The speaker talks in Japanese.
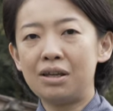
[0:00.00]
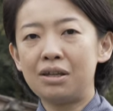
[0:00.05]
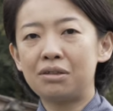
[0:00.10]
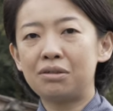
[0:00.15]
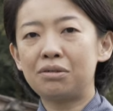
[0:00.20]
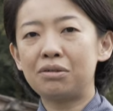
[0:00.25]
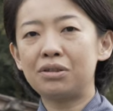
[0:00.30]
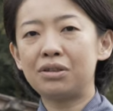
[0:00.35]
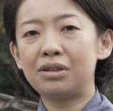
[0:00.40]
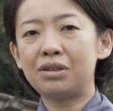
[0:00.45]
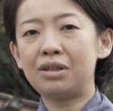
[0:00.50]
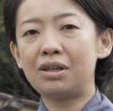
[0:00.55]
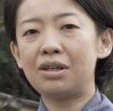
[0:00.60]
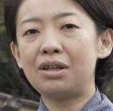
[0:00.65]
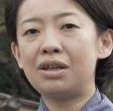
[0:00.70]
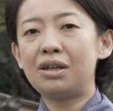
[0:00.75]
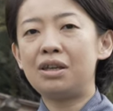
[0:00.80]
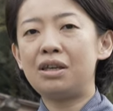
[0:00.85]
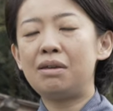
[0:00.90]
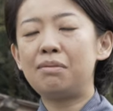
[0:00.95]
そし
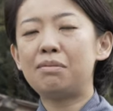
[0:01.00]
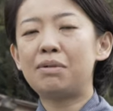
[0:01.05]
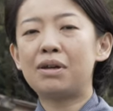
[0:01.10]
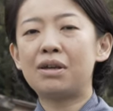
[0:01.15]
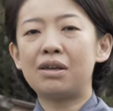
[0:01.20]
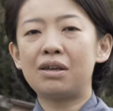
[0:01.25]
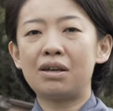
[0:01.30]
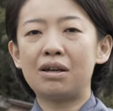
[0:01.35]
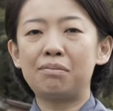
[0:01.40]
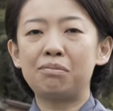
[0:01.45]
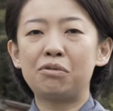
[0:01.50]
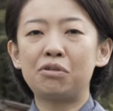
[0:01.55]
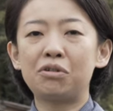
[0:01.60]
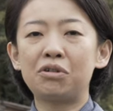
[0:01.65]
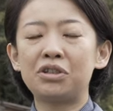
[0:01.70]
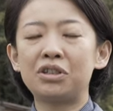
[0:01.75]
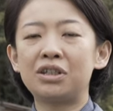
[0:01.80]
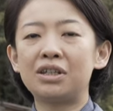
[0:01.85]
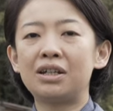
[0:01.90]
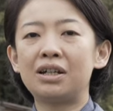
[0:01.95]
て今やもう
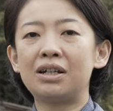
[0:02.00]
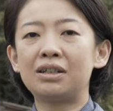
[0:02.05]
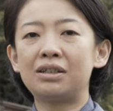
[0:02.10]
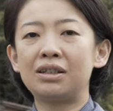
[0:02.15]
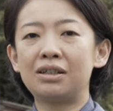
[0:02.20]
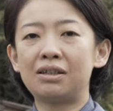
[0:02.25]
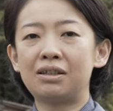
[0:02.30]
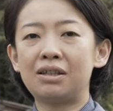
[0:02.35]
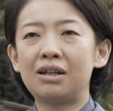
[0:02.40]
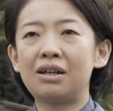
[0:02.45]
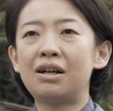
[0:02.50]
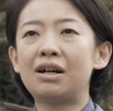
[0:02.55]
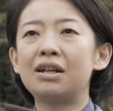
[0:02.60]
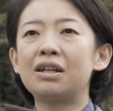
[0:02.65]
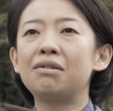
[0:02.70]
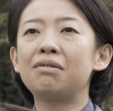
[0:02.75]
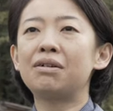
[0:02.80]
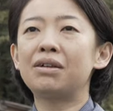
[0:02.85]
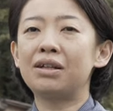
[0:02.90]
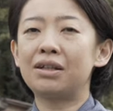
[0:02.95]
朽ち果てた
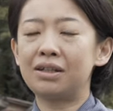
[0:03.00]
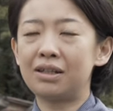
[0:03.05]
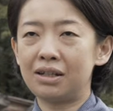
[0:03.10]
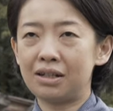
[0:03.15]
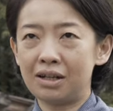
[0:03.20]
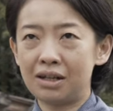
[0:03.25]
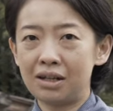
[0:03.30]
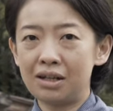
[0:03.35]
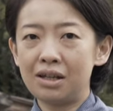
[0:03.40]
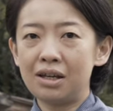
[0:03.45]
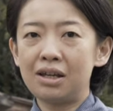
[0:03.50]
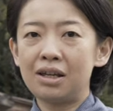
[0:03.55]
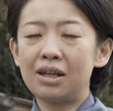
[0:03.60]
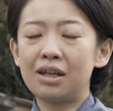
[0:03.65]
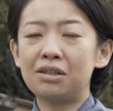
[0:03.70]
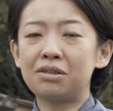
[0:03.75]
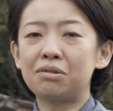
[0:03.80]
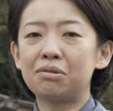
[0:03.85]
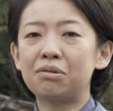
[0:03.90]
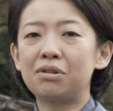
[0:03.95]
有原寺、
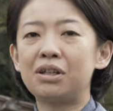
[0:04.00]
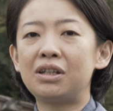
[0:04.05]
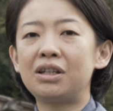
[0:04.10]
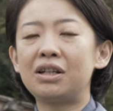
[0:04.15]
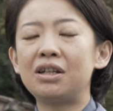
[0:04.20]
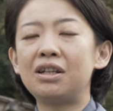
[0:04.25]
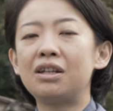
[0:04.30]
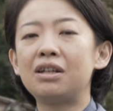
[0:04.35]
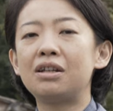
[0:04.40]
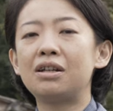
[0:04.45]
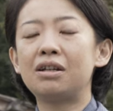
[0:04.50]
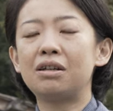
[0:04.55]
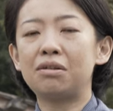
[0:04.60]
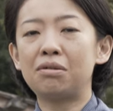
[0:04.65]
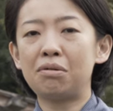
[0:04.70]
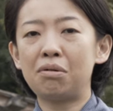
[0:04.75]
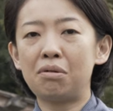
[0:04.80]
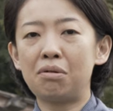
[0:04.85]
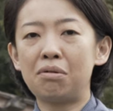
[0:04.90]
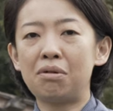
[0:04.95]
えー、そこに成平
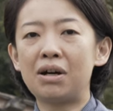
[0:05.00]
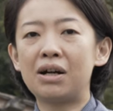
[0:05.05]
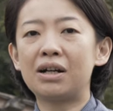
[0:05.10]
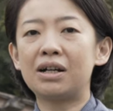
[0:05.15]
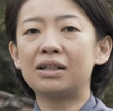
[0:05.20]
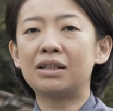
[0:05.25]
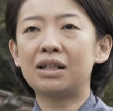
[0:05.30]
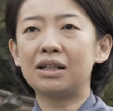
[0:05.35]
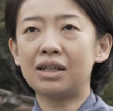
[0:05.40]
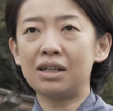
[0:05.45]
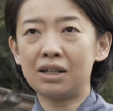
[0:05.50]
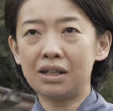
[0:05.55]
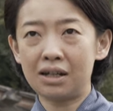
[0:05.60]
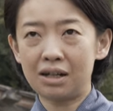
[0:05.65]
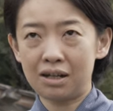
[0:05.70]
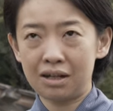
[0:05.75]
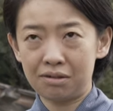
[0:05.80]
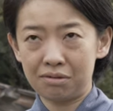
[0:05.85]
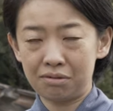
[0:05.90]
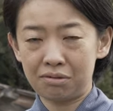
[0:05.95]
のお墓だけ
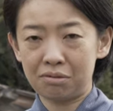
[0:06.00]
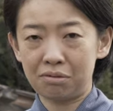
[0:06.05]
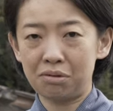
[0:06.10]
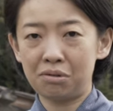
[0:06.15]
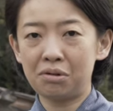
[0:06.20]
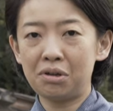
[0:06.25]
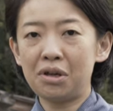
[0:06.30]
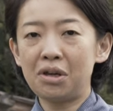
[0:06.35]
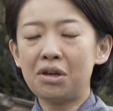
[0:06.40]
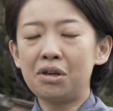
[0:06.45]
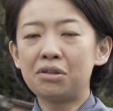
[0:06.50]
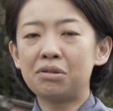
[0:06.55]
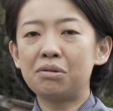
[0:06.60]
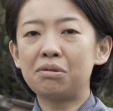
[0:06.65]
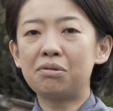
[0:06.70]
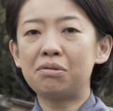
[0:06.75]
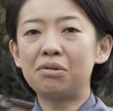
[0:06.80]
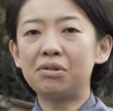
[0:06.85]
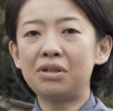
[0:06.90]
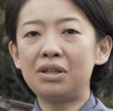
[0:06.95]
があるという
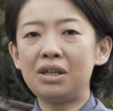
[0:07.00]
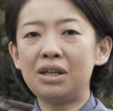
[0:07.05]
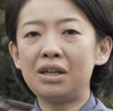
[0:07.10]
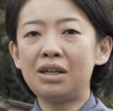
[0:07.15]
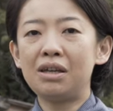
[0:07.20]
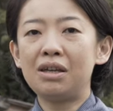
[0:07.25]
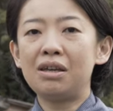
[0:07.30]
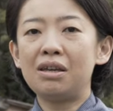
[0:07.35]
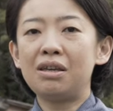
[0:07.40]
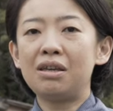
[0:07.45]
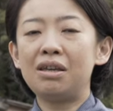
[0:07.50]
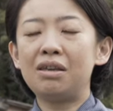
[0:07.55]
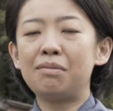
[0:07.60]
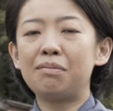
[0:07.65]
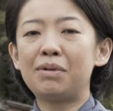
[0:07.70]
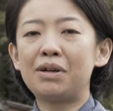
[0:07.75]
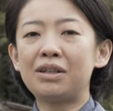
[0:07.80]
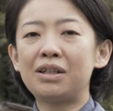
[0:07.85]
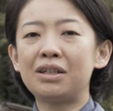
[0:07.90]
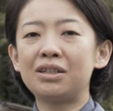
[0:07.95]
そこに
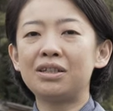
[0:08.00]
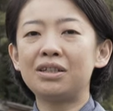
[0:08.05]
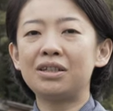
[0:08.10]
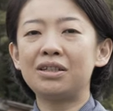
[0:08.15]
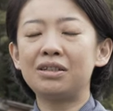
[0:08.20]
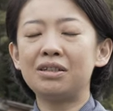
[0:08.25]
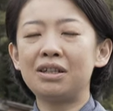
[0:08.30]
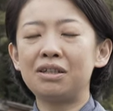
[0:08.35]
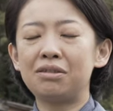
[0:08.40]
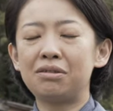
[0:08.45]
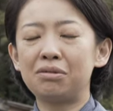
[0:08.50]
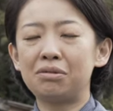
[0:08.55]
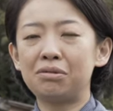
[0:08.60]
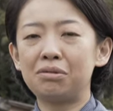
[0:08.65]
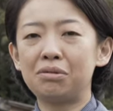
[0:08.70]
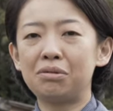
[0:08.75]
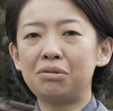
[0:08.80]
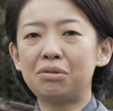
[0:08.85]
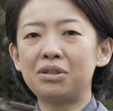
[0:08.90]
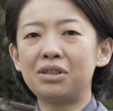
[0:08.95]
未だ死んで
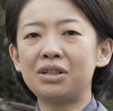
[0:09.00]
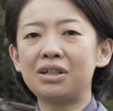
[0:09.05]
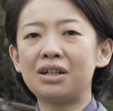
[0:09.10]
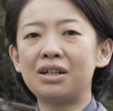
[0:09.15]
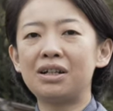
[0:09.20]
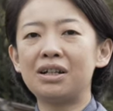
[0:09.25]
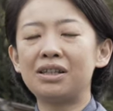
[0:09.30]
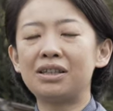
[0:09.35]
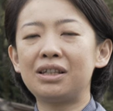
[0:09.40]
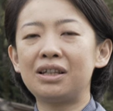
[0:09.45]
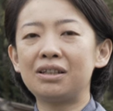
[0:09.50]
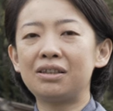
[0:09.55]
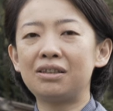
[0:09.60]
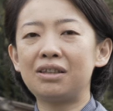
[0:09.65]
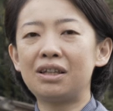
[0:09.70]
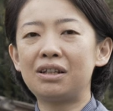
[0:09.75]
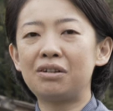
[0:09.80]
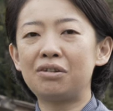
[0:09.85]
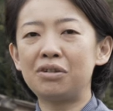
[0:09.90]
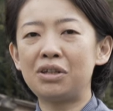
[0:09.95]
ずっと時間が経っ
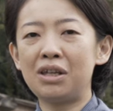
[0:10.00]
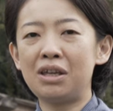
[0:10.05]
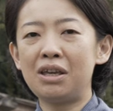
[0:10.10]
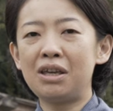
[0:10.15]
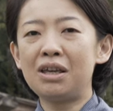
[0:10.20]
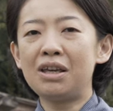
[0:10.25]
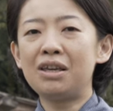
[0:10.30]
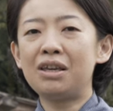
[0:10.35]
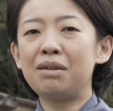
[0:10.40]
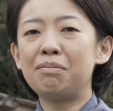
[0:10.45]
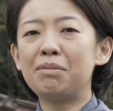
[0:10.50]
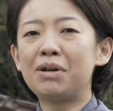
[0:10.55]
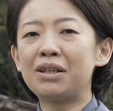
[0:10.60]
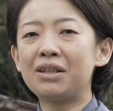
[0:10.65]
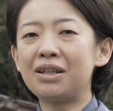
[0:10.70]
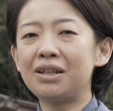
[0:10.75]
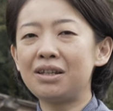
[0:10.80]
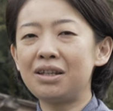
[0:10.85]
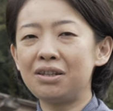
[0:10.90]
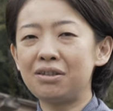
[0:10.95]
たのに未
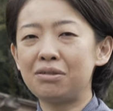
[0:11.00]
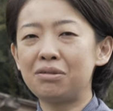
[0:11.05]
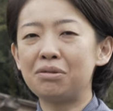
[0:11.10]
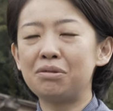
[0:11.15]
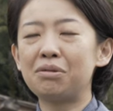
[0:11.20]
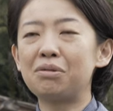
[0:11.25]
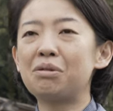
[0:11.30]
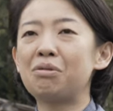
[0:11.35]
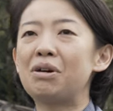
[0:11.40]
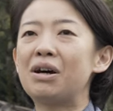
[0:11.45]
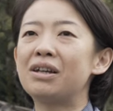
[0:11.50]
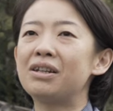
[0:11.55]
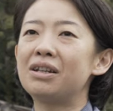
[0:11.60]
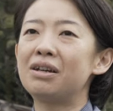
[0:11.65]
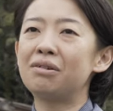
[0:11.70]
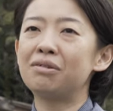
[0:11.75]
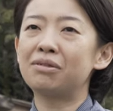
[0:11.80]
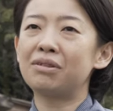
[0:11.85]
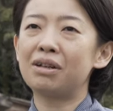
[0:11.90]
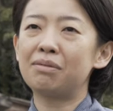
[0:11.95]
だにずっと
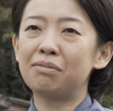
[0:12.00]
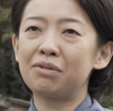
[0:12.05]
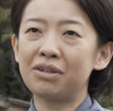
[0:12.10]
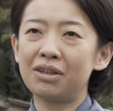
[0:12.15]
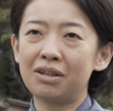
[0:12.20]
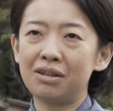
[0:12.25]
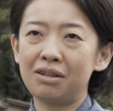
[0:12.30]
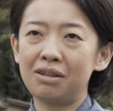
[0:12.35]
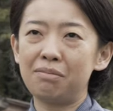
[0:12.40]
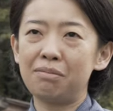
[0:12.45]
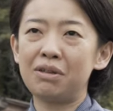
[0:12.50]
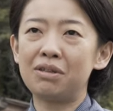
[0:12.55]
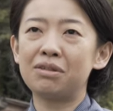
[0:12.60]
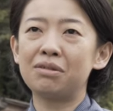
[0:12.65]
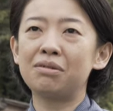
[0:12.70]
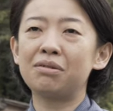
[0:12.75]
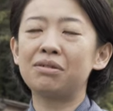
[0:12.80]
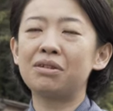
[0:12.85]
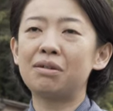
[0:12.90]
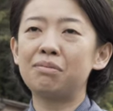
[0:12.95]
花を手向けに
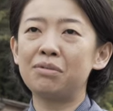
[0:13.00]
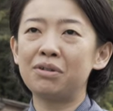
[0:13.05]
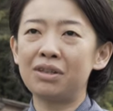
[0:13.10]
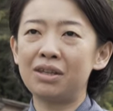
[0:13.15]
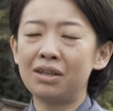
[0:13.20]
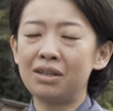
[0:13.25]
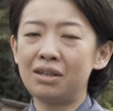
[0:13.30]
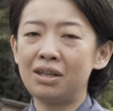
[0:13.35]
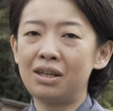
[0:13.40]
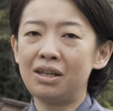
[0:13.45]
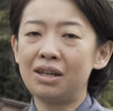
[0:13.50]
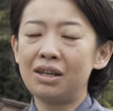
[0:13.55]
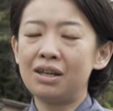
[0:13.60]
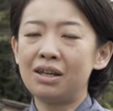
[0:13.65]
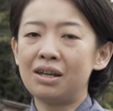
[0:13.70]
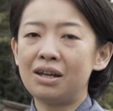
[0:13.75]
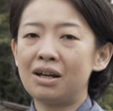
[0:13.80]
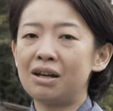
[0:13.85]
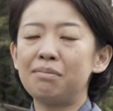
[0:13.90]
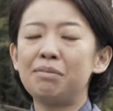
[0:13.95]
水を手向けに
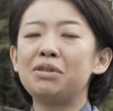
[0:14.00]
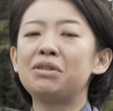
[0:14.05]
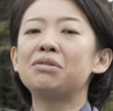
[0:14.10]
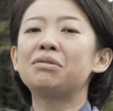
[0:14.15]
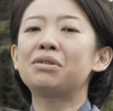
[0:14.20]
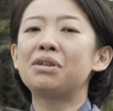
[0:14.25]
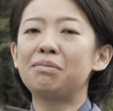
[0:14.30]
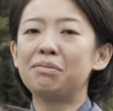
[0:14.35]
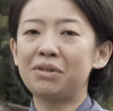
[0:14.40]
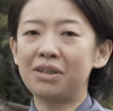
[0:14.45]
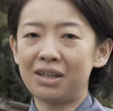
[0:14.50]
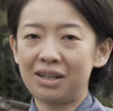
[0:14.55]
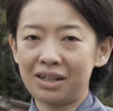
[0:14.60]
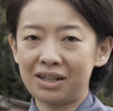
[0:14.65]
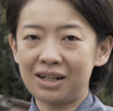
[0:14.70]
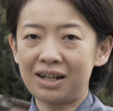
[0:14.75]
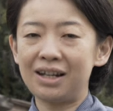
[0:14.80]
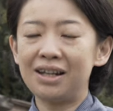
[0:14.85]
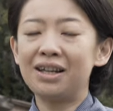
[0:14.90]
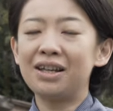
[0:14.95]
あ水を手向けに
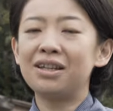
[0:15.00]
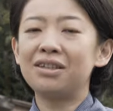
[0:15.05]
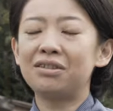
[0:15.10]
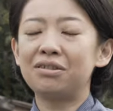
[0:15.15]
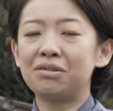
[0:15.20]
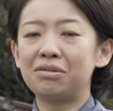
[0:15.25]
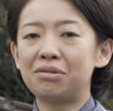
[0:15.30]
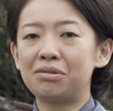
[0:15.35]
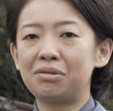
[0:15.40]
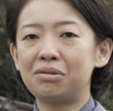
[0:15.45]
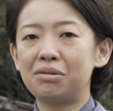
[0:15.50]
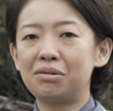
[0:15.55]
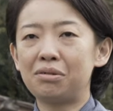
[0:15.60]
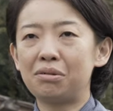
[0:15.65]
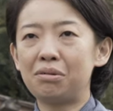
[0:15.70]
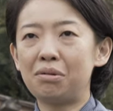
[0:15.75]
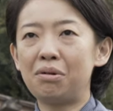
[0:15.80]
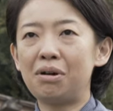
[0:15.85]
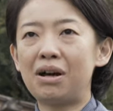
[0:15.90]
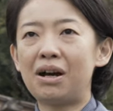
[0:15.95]
か
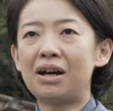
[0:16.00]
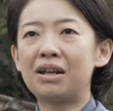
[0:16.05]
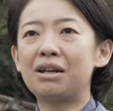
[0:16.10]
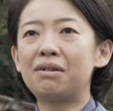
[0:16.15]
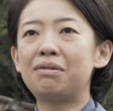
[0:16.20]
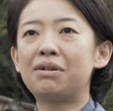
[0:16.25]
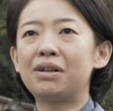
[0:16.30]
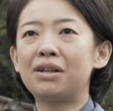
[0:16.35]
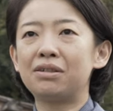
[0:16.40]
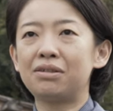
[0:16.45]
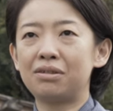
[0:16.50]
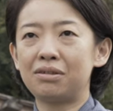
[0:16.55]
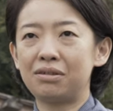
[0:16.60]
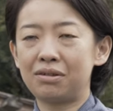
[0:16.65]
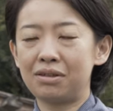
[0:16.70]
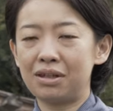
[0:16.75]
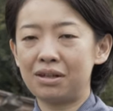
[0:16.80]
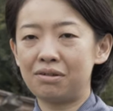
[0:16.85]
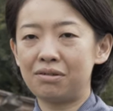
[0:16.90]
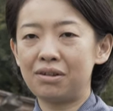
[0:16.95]
ずっと現れ
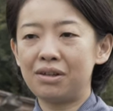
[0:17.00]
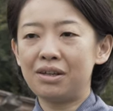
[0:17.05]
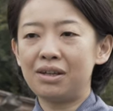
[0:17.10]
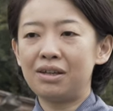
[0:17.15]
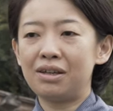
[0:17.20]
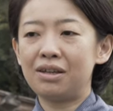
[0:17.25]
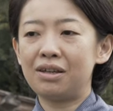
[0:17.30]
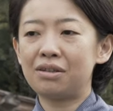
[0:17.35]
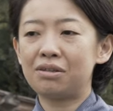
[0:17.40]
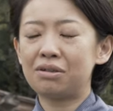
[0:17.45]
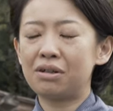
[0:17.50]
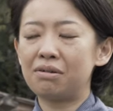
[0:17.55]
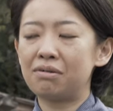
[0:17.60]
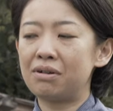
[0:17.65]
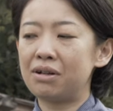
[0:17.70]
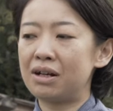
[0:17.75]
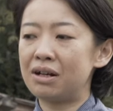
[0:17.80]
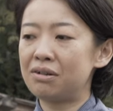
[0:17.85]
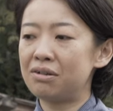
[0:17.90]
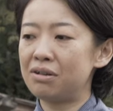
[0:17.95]
続ける、えー、それ
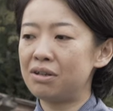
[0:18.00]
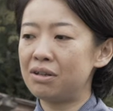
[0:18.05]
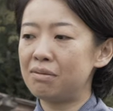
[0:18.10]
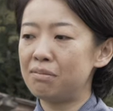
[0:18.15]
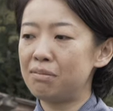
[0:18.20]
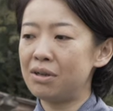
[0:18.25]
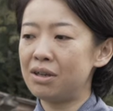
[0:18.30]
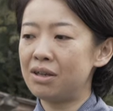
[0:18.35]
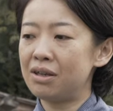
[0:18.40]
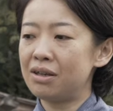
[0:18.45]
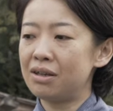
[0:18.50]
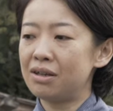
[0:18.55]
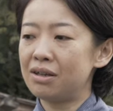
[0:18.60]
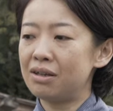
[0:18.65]
はある意味、